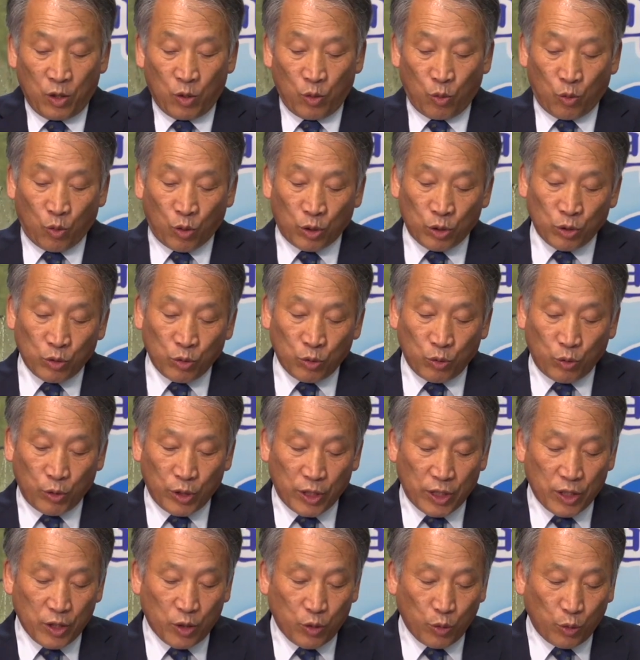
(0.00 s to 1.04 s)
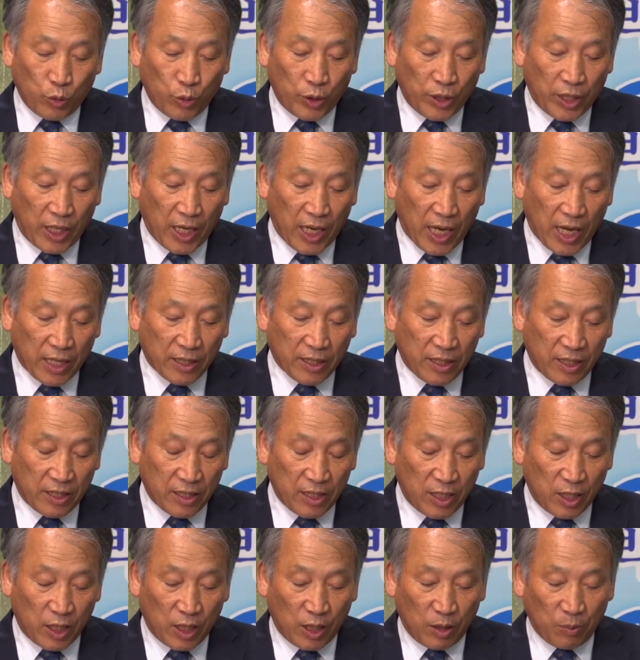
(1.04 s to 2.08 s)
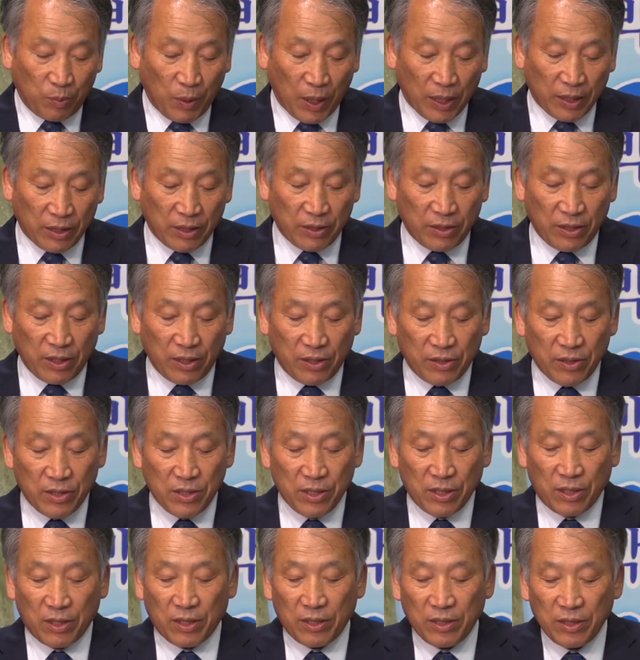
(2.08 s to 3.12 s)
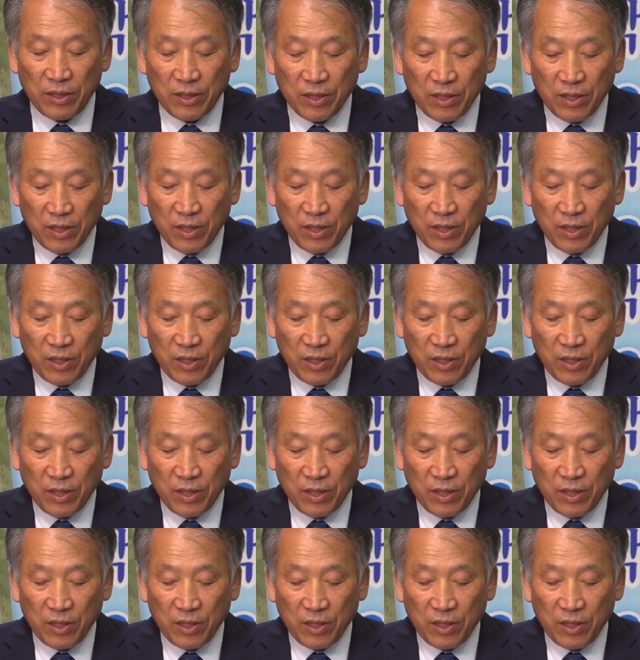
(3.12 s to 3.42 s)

원고인 교인의 악행이 발현되어서